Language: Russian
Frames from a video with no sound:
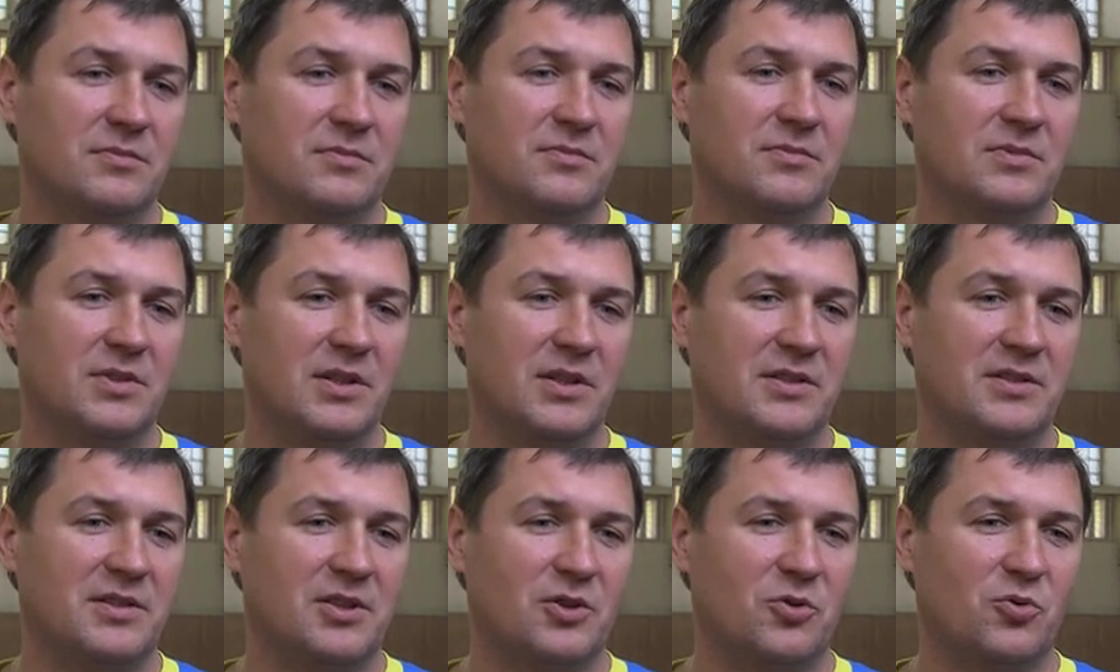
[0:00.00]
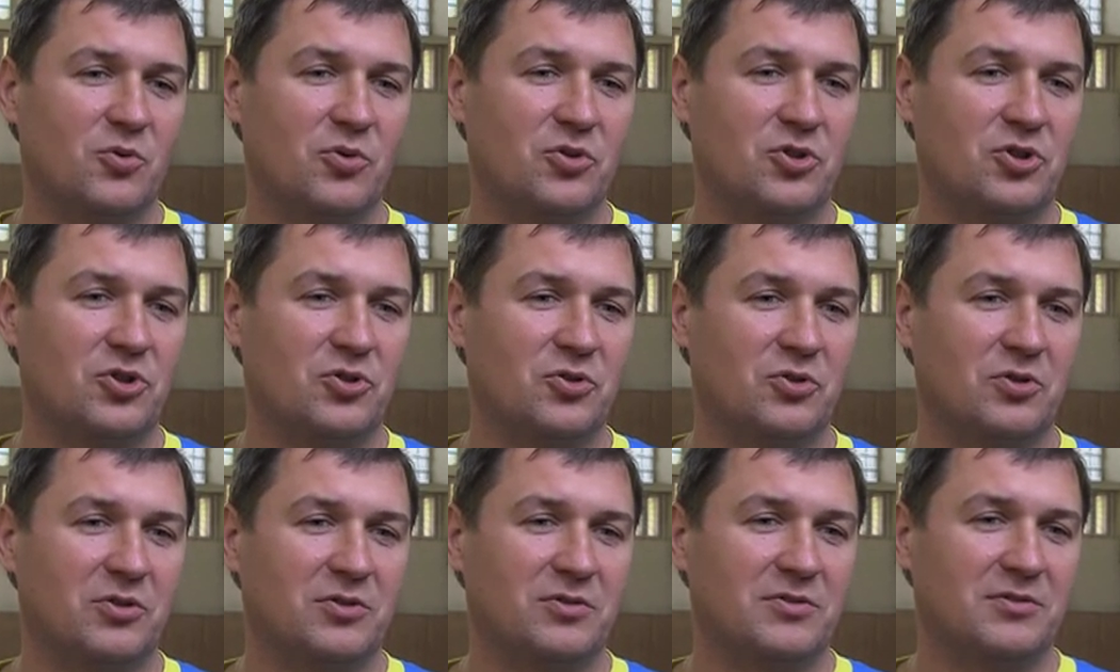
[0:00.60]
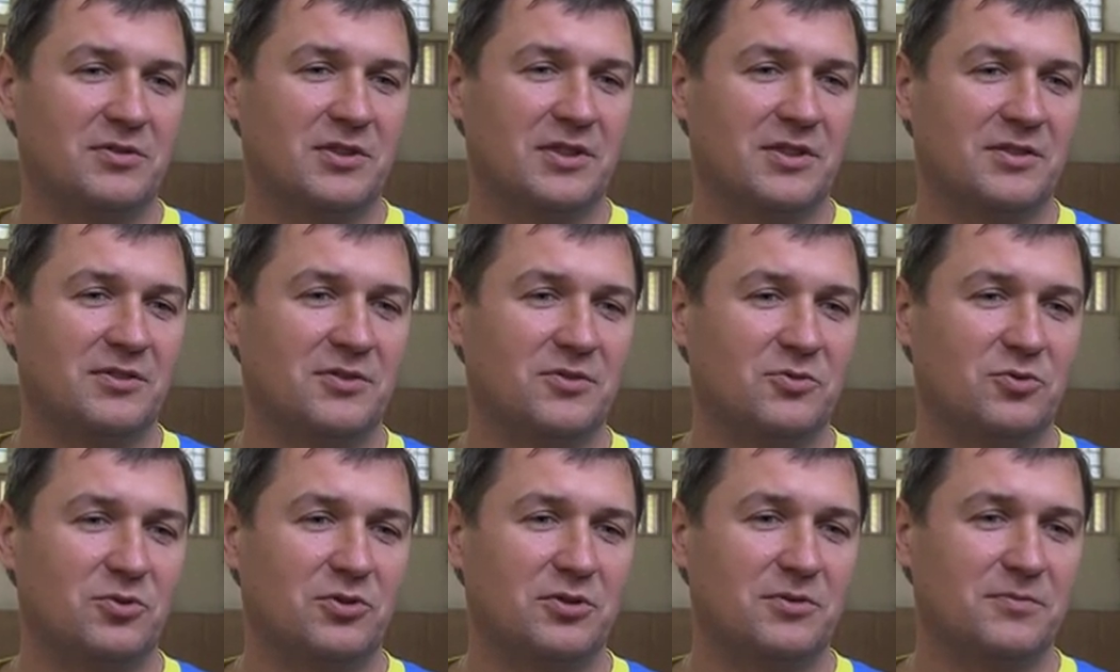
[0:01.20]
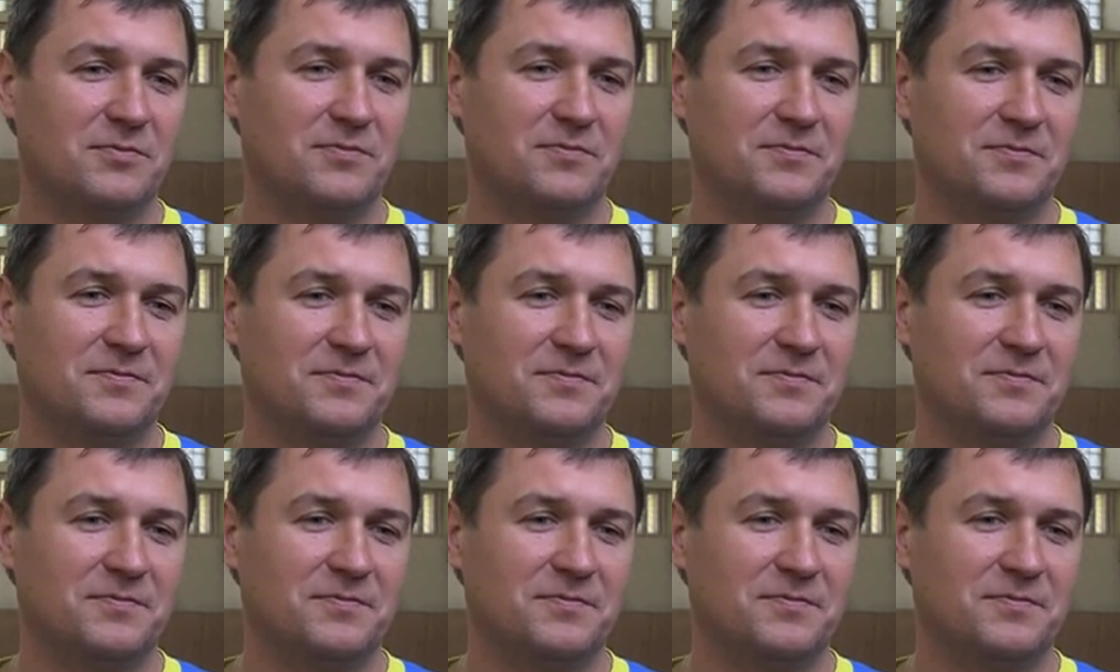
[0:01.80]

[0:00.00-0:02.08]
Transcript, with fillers: есть такое, что уже